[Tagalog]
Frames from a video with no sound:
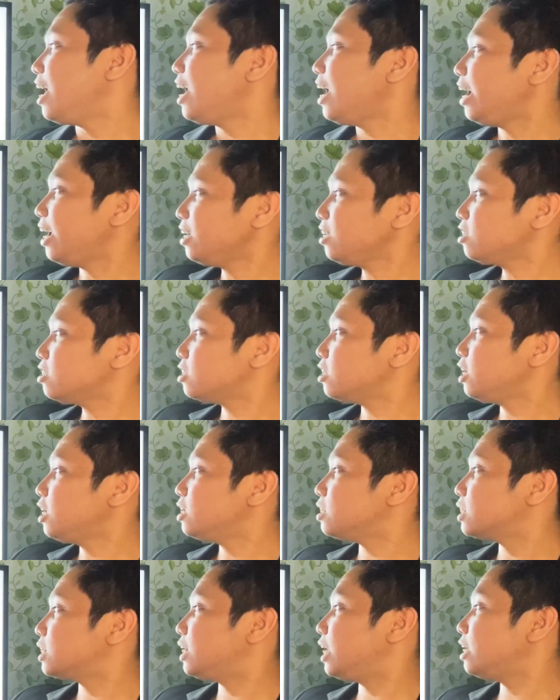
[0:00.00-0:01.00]
x
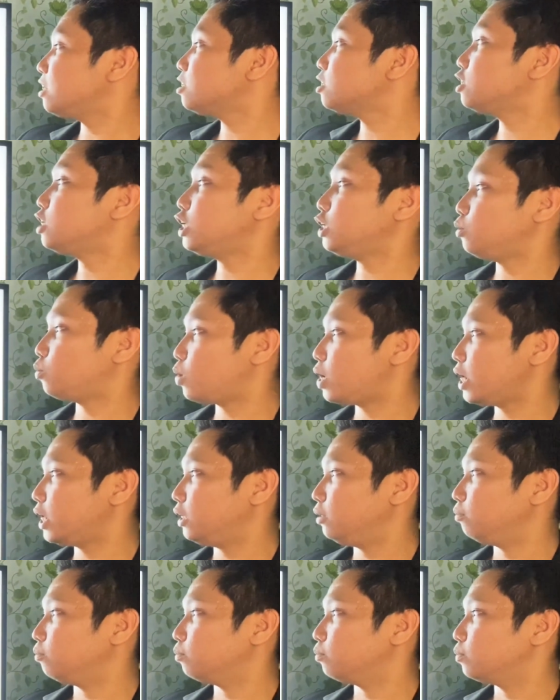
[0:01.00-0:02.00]
is less than y.